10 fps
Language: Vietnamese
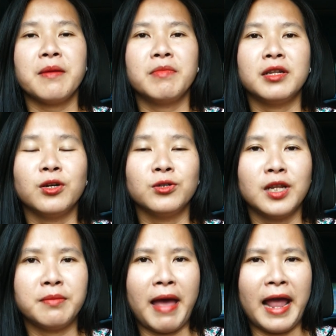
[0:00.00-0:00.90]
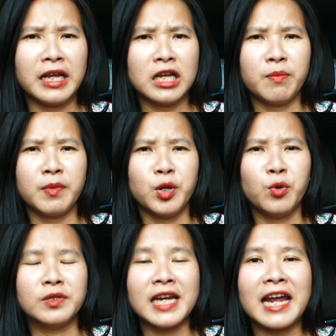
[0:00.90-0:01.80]
mình tự tình bạn rồi mình
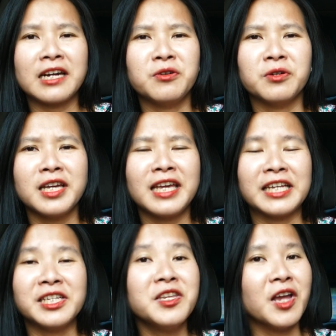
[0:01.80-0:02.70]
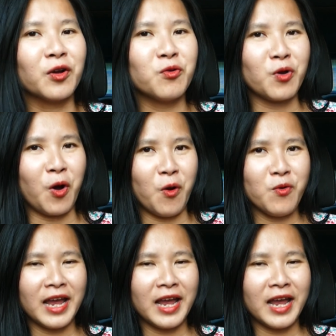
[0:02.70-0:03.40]
điều tra ra được cái ngày sinh nhật của cổ